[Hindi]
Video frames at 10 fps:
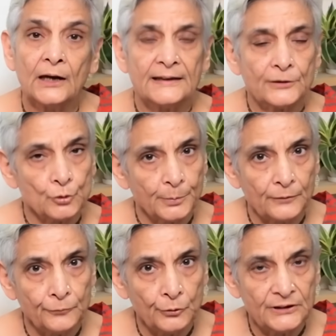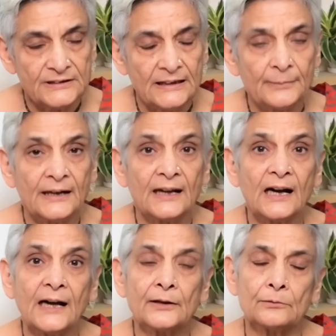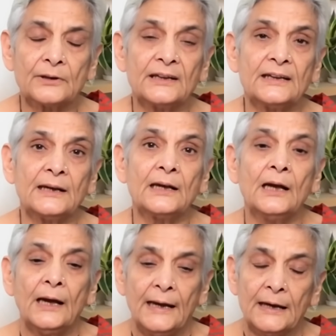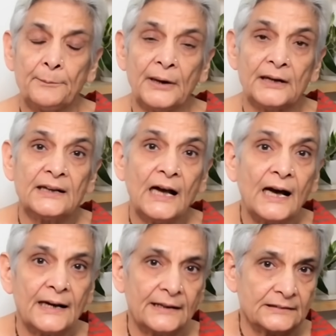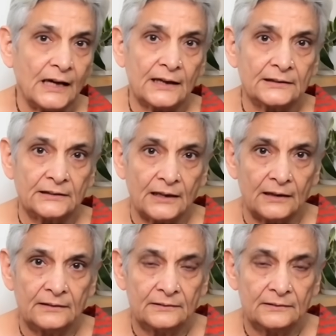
ये सुपर फूड इसलिए मैंने कहा क्योंकि ये एक भंडार है ताकत का